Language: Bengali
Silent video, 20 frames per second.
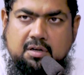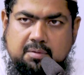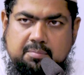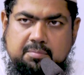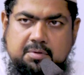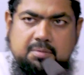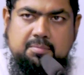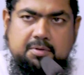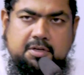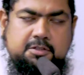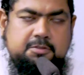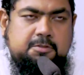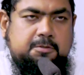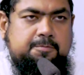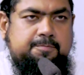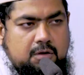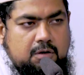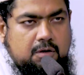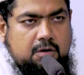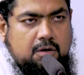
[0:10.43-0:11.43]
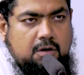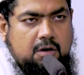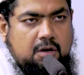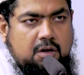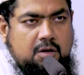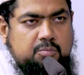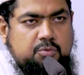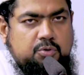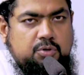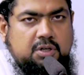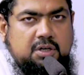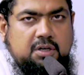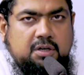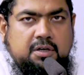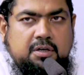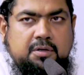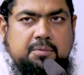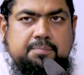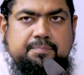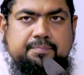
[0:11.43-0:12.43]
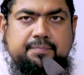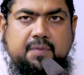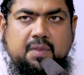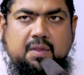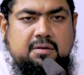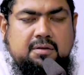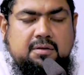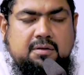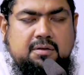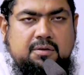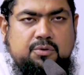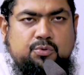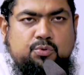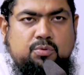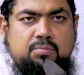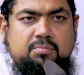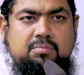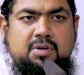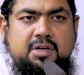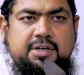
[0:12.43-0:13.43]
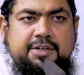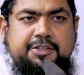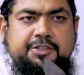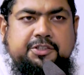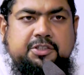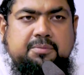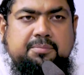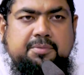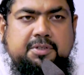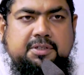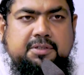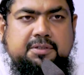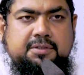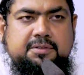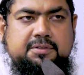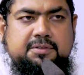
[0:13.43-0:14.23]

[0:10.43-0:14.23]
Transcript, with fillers: أما بعد الحمد لله উম্মা হিসেবে